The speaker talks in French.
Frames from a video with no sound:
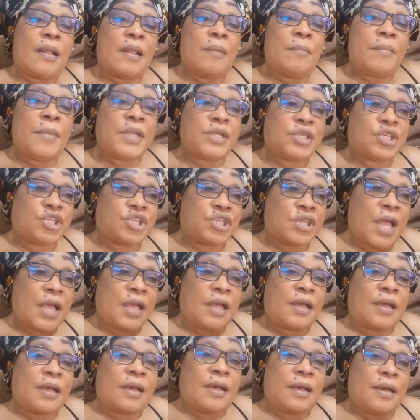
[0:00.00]
Mais
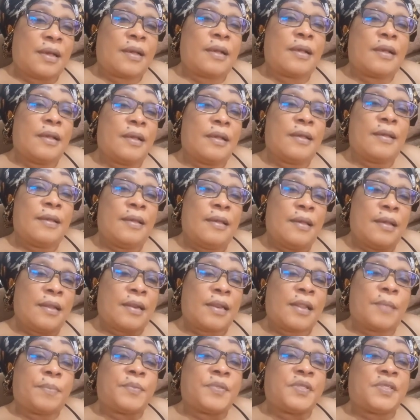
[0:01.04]
chaque
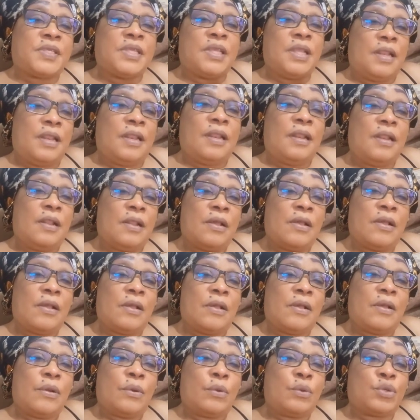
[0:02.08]
reptile
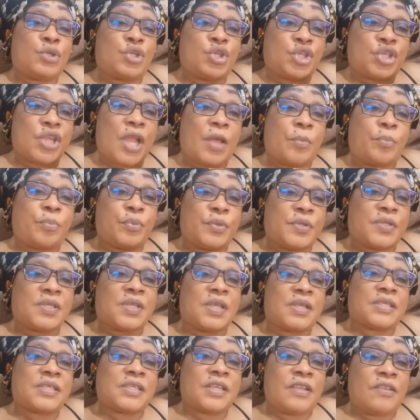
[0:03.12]
ou chaque
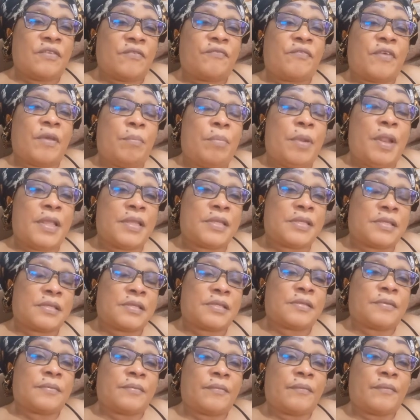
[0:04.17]
puissance a une
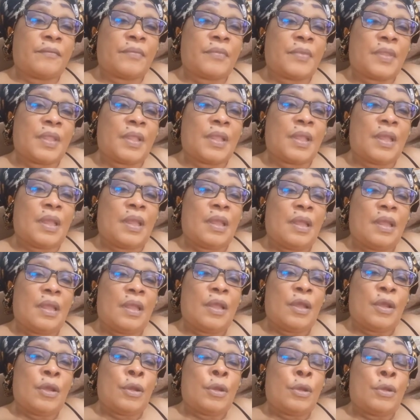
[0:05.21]
faiblesse.
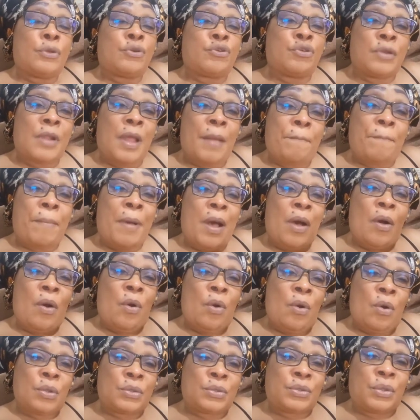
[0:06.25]
Tu n'as pas
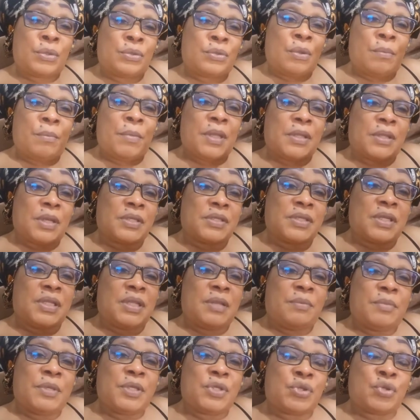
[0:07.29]
honte de te mettre dans une
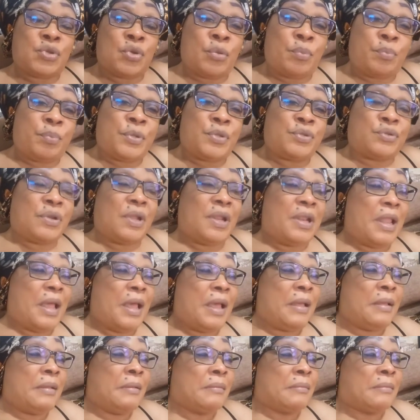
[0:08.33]
émission, puis tu es
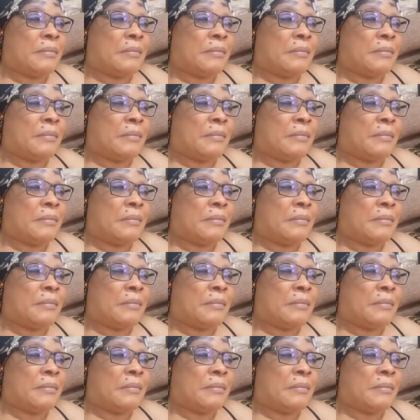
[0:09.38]
là.